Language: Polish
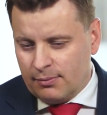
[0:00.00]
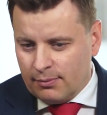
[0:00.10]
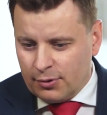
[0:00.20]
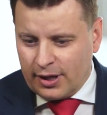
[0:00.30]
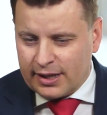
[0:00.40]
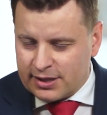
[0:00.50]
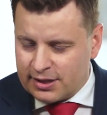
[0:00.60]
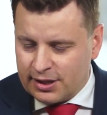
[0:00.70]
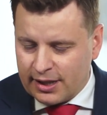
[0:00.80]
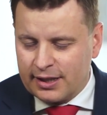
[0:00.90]
bo jak,
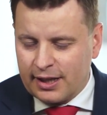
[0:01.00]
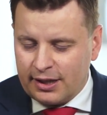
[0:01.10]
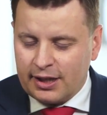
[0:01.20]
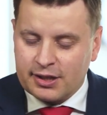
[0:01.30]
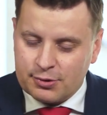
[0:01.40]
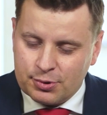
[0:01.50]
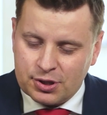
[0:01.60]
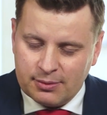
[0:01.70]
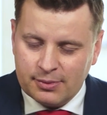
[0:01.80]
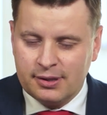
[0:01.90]
jak, jak
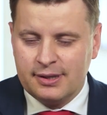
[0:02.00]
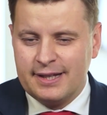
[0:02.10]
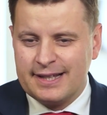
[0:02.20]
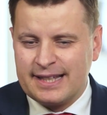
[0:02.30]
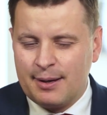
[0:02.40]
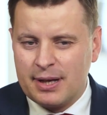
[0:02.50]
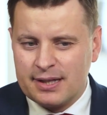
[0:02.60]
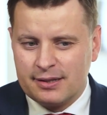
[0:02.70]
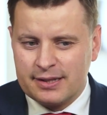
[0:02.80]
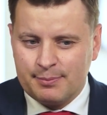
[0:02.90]
słyszymy,
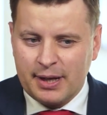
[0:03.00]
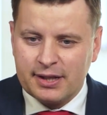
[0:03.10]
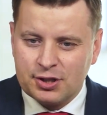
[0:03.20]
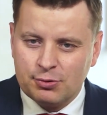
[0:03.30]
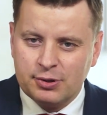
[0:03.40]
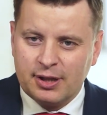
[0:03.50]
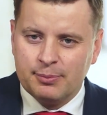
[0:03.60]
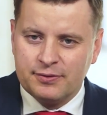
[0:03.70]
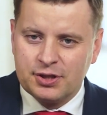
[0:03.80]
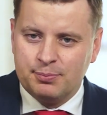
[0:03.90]
sama zmiana siły
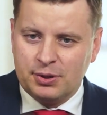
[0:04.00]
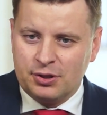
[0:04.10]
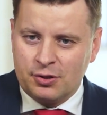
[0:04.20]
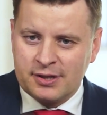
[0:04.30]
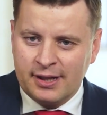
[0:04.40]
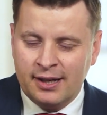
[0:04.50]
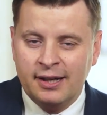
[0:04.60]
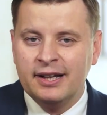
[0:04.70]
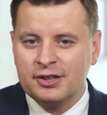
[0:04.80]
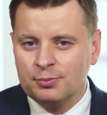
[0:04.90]
nabywczej pieniądza
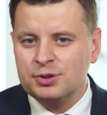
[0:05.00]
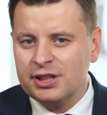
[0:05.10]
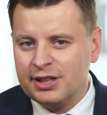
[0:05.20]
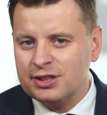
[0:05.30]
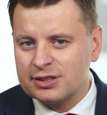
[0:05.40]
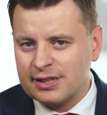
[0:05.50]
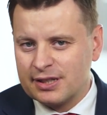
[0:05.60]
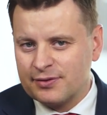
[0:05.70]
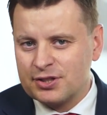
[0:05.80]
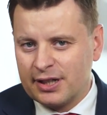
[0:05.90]
to mniej niż
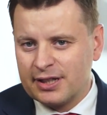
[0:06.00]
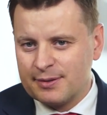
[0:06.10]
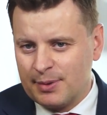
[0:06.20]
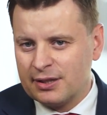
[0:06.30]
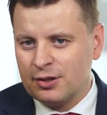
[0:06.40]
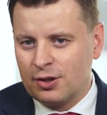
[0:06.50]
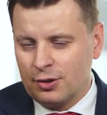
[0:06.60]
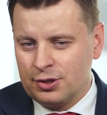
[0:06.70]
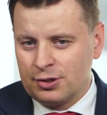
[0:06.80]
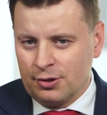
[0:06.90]
nadzwyczajna zmiana
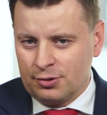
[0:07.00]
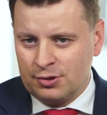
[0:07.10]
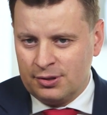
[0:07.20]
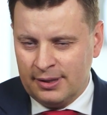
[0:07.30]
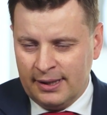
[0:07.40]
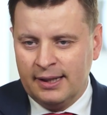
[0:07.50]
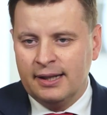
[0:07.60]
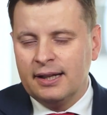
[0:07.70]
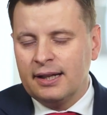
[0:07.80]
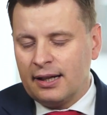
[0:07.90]
okoliczności.
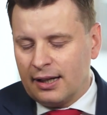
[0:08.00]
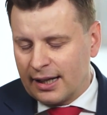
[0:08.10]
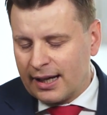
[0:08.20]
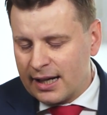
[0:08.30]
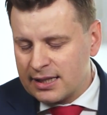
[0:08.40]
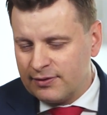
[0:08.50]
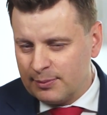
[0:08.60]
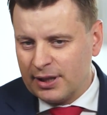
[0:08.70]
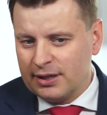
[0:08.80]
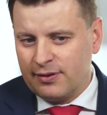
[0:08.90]

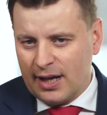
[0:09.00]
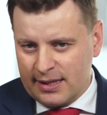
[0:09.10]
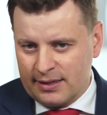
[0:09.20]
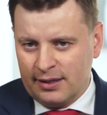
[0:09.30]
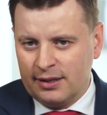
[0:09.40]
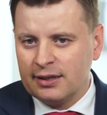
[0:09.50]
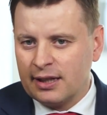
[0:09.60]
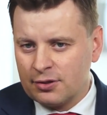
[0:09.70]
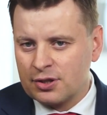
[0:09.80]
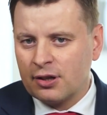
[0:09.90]
Lekarstwem na inflację i
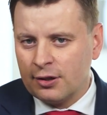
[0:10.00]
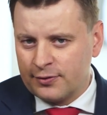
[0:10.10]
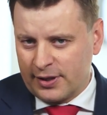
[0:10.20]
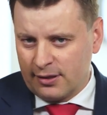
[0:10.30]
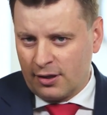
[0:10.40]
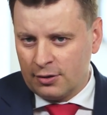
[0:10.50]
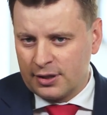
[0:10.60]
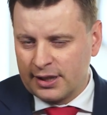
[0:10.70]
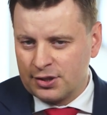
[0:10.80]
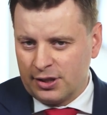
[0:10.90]
na to, że kontrakt,
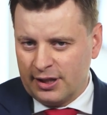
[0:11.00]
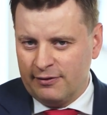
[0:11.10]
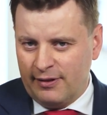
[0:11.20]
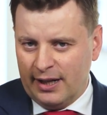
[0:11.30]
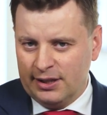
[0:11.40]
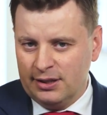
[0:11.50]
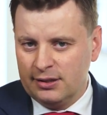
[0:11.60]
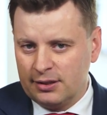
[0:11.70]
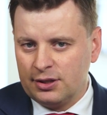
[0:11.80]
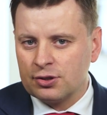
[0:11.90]
kontrakt się nam wali
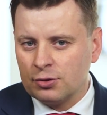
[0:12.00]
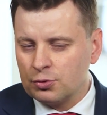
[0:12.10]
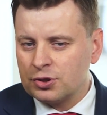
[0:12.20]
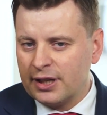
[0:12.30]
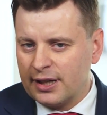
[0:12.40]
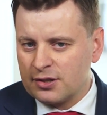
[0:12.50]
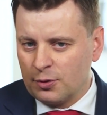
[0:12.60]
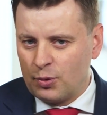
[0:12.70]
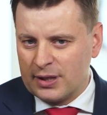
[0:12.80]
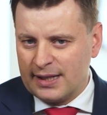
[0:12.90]
i że on już nie jest
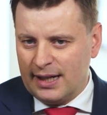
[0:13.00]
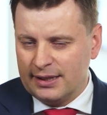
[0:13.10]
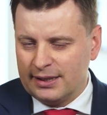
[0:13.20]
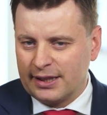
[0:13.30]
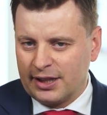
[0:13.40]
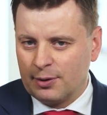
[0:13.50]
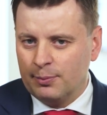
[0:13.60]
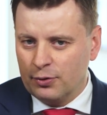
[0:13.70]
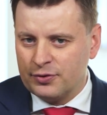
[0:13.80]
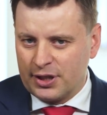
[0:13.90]
opłacalny tak jak
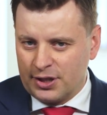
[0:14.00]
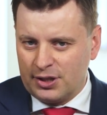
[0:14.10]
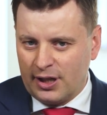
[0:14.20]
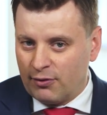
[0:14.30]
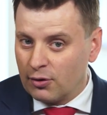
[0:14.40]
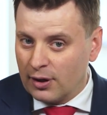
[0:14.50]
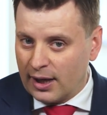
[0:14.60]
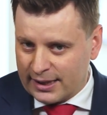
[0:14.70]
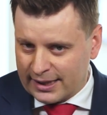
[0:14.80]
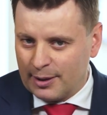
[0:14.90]
był wcześniej, a, w ogóle,
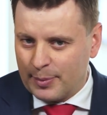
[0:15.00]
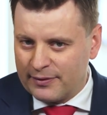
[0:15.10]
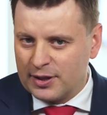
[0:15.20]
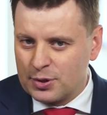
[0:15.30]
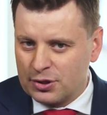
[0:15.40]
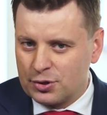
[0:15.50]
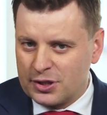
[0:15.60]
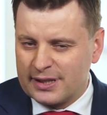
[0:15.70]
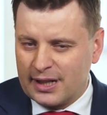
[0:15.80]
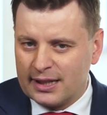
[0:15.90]
a tak naprawdę
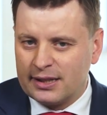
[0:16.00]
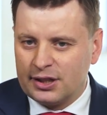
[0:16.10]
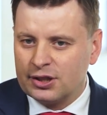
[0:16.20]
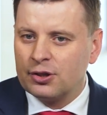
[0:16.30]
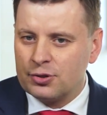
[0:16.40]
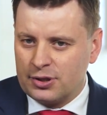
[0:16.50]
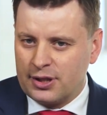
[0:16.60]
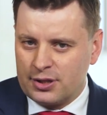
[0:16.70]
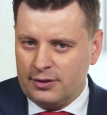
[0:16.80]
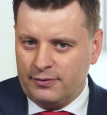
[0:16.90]
przynosi stratę i grozi
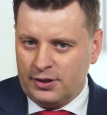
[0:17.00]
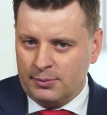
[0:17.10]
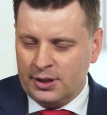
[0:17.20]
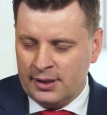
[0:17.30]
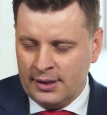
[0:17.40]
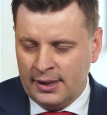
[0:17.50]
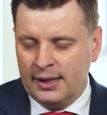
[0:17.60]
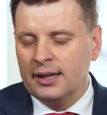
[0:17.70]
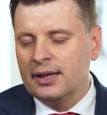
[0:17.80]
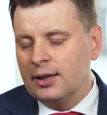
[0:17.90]
naszej firmie,
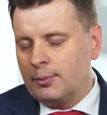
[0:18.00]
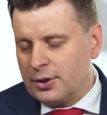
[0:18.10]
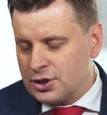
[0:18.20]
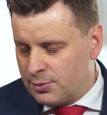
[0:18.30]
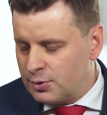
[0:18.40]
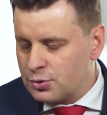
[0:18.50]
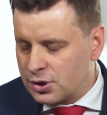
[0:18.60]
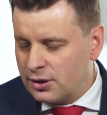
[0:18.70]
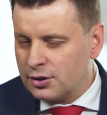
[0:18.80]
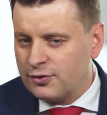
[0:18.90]
będziemy
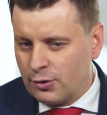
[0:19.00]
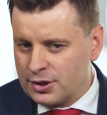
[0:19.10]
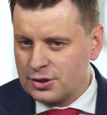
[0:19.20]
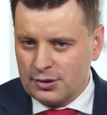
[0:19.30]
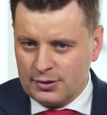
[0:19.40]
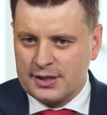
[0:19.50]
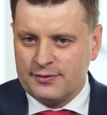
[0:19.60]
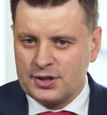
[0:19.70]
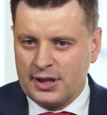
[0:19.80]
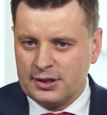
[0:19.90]
musieli odwołać się do
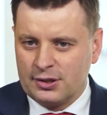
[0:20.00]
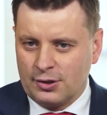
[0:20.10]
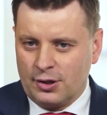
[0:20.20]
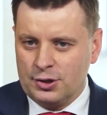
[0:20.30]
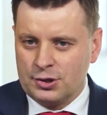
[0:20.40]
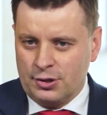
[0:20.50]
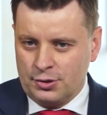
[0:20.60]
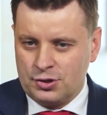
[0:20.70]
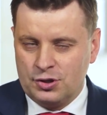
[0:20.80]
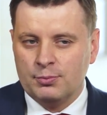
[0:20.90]
nadzwyczajnych
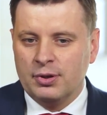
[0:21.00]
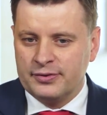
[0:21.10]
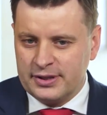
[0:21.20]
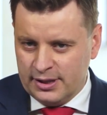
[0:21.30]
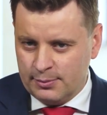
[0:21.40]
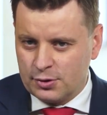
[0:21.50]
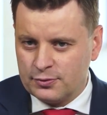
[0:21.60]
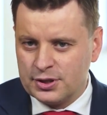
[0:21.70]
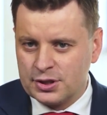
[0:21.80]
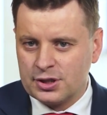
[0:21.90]
okoliczności, bo w tym również